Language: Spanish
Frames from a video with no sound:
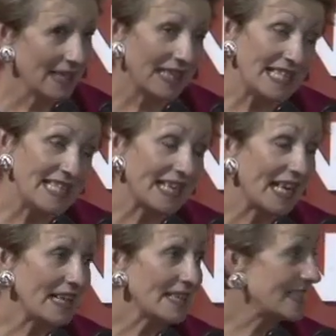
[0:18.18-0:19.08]

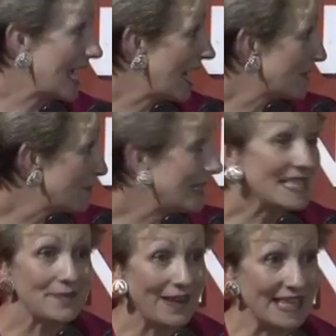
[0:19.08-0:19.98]
Quisiera dar
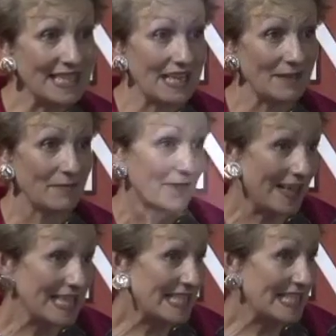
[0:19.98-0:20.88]
mis
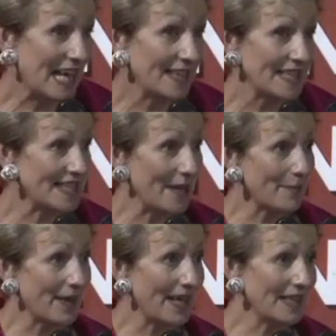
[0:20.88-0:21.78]
felicidades
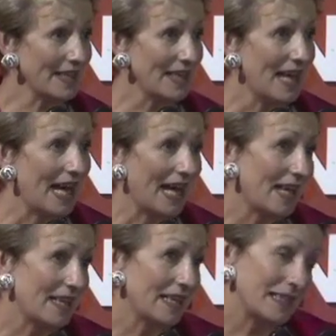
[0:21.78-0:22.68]
también
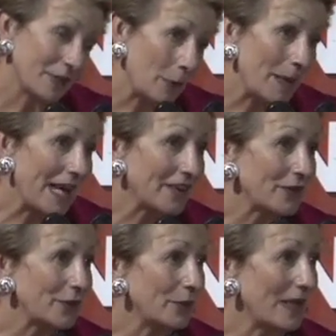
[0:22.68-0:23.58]
al
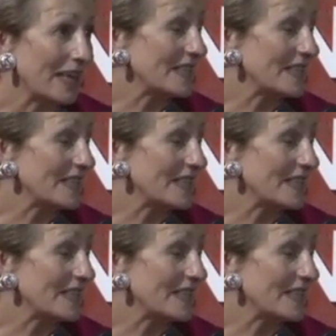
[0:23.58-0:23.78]
gobierno,